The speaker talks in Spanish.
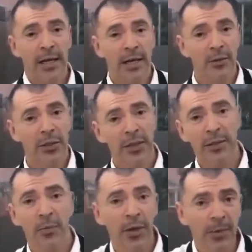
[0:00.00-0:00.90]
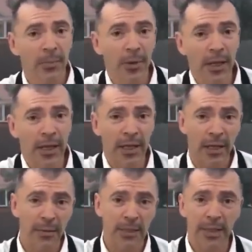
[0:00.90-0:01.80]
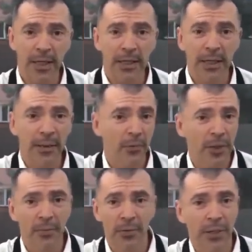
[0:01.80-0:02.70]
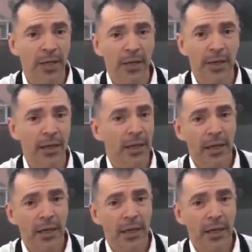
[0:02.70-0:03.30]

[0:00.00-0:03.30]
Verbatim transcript: que ustedes pueden ponerle, además de canela, pueden ponerle